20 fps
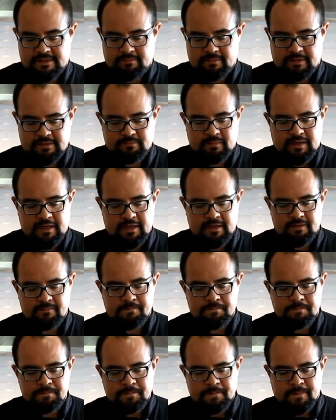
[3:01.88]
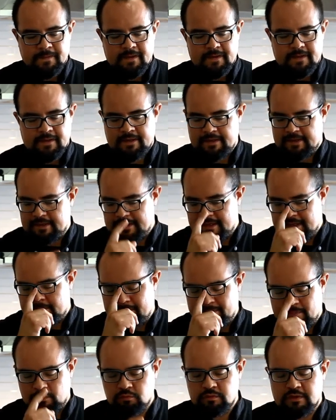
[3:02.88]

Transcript: que más baja, eh, las vamos